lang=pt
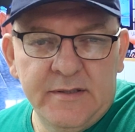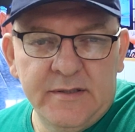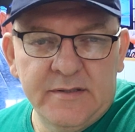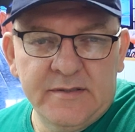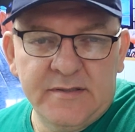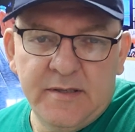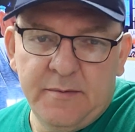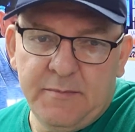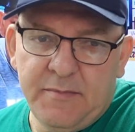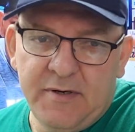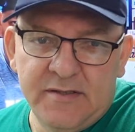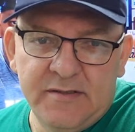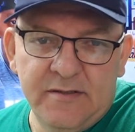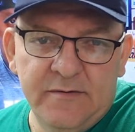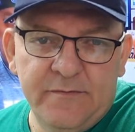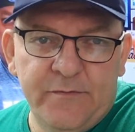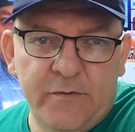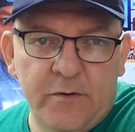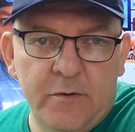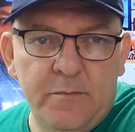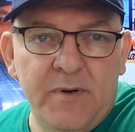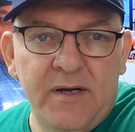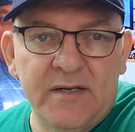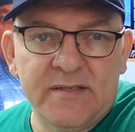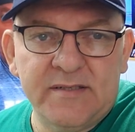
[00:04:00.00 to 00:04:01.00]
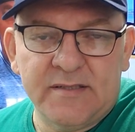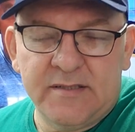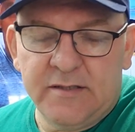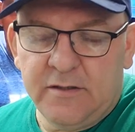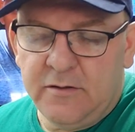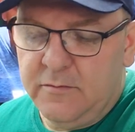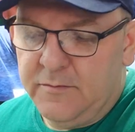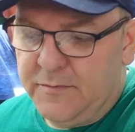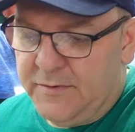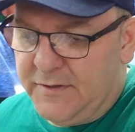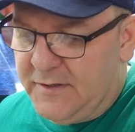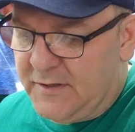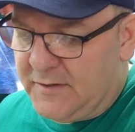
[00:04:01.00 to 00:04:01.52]
Essa é mais
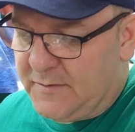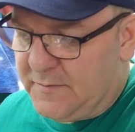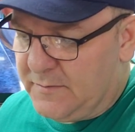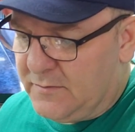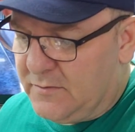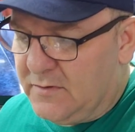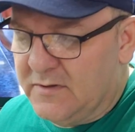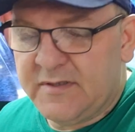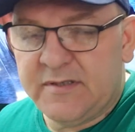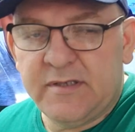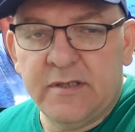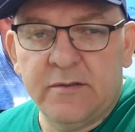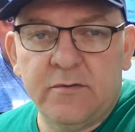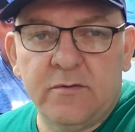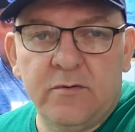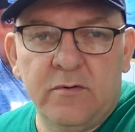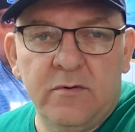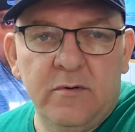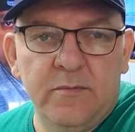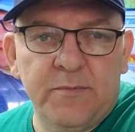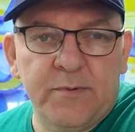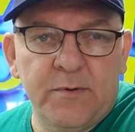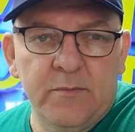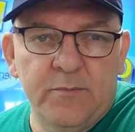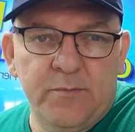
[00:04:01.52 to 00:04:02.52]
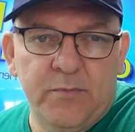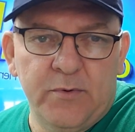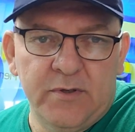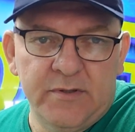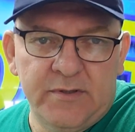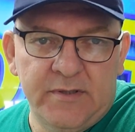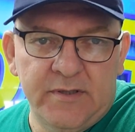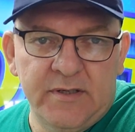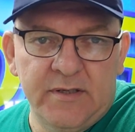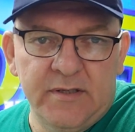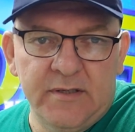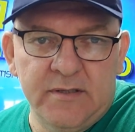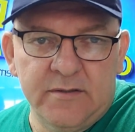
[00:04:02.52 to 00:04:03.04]
informação mesmo. Quando você compra um
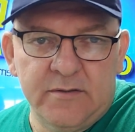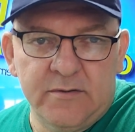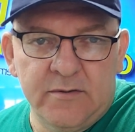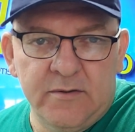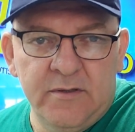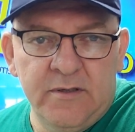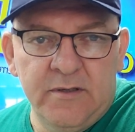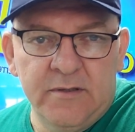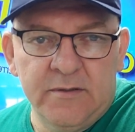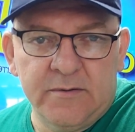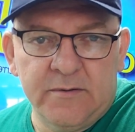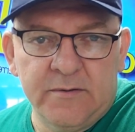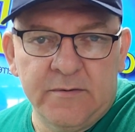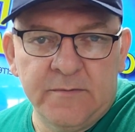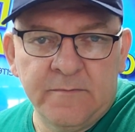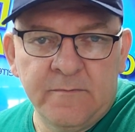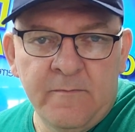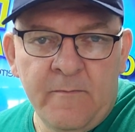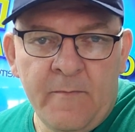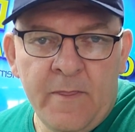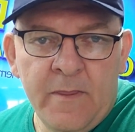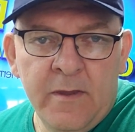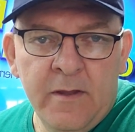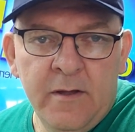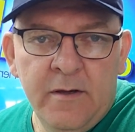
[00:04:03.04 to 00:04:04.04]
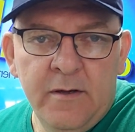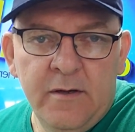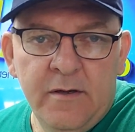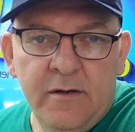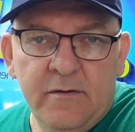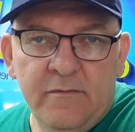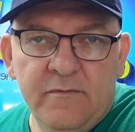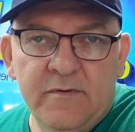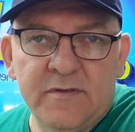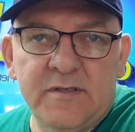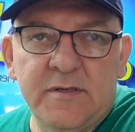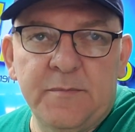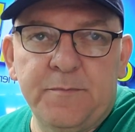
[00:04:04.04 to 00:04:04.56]
porteiro eletrônico,
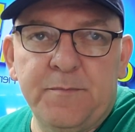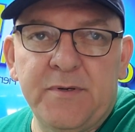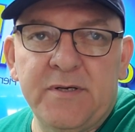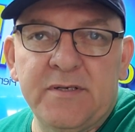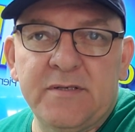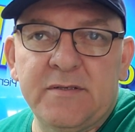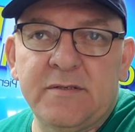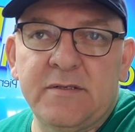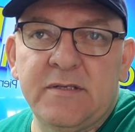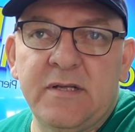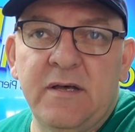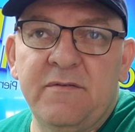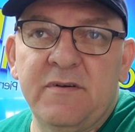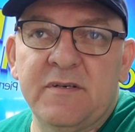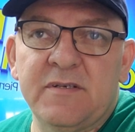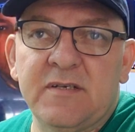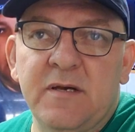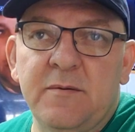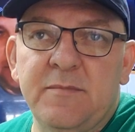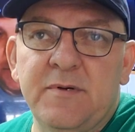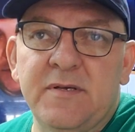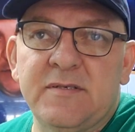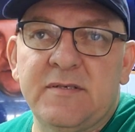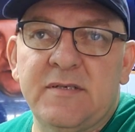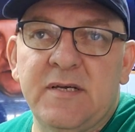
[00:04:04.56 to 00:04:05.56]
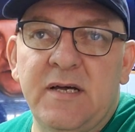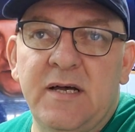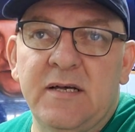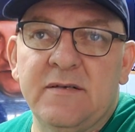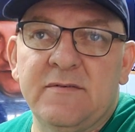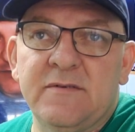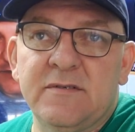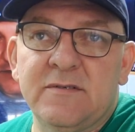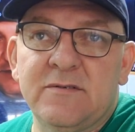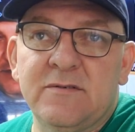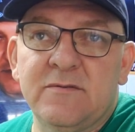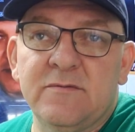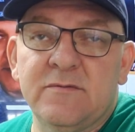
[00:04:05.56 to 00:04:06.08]
você pensa, deve saber assim, ah, às,
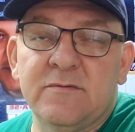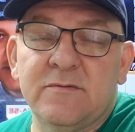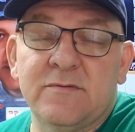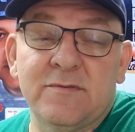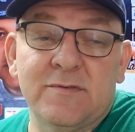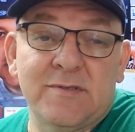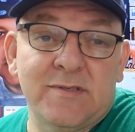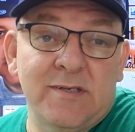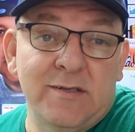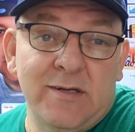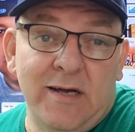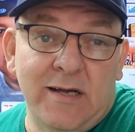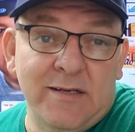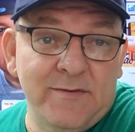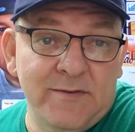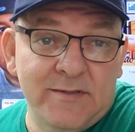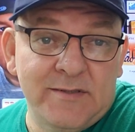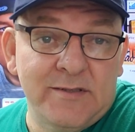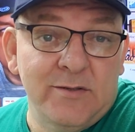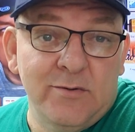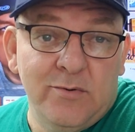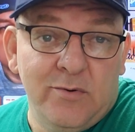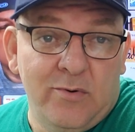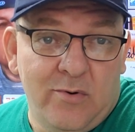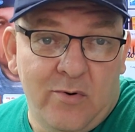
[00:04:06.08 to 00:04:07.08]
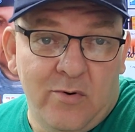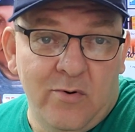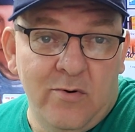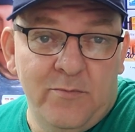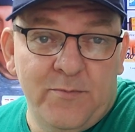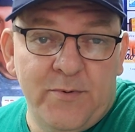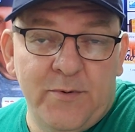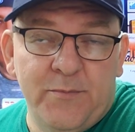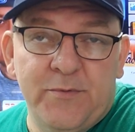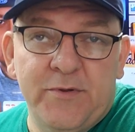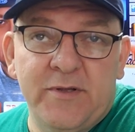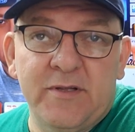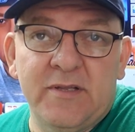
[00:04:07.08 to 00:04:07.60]
vezes, às vezes você não
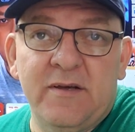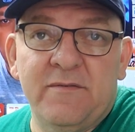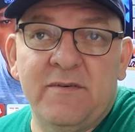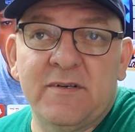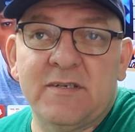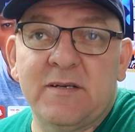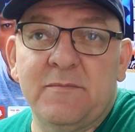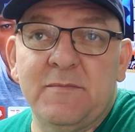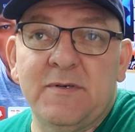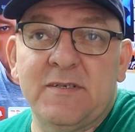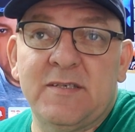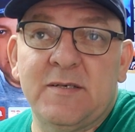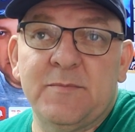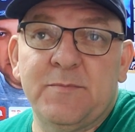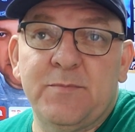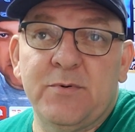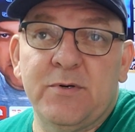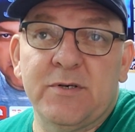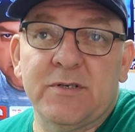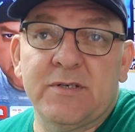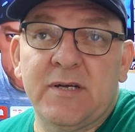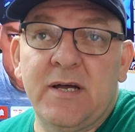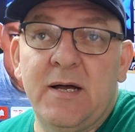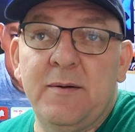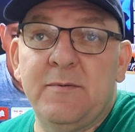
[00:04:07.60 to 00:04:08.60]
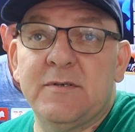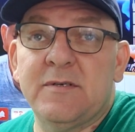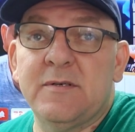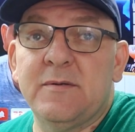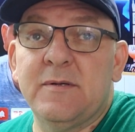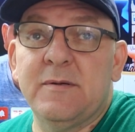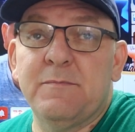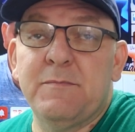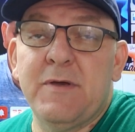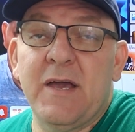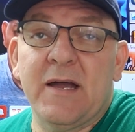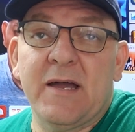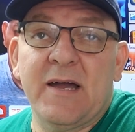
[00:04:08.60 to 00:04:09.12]
compra porque deve saber assim, poxa, ah, mas
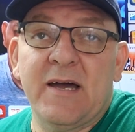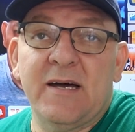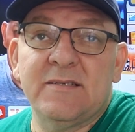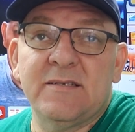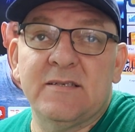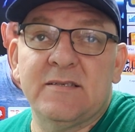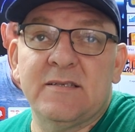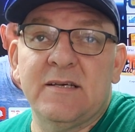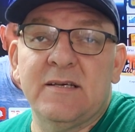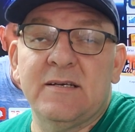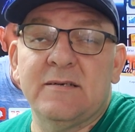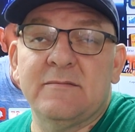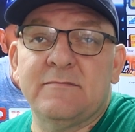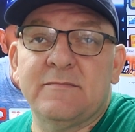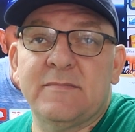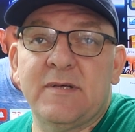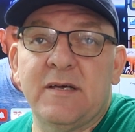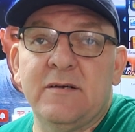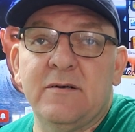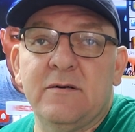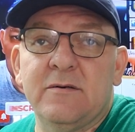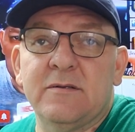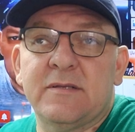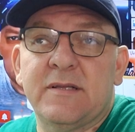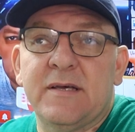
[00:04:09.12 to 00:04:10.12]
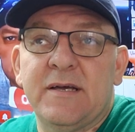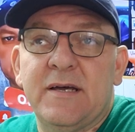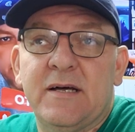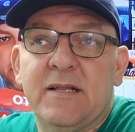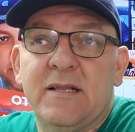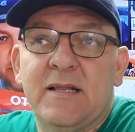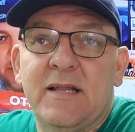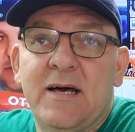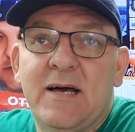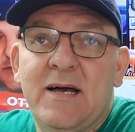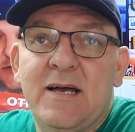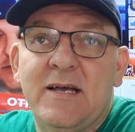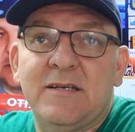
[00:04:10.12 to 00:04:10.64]
minha casa tem, tem, tem a
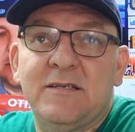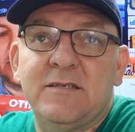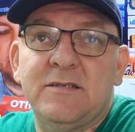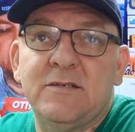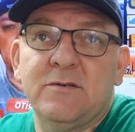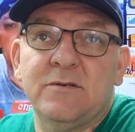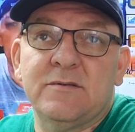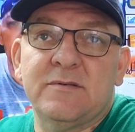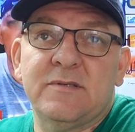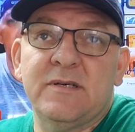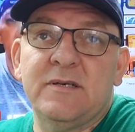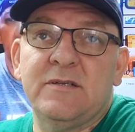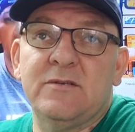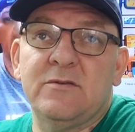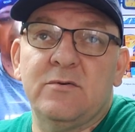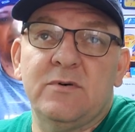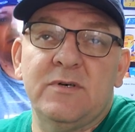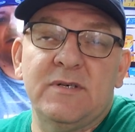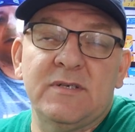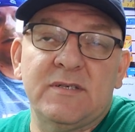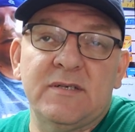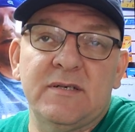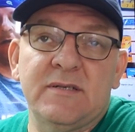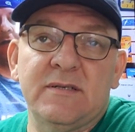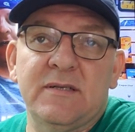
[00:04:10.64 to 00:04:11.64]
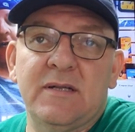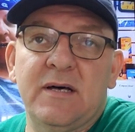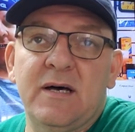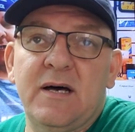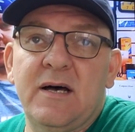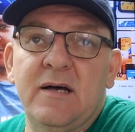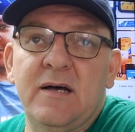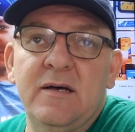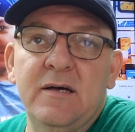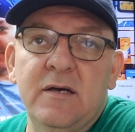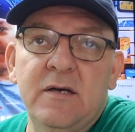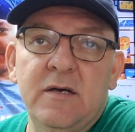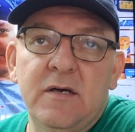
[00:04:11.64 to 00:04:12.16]
laje, ou tem dois
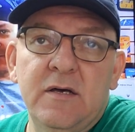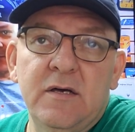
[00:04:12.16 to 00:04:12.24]
andar,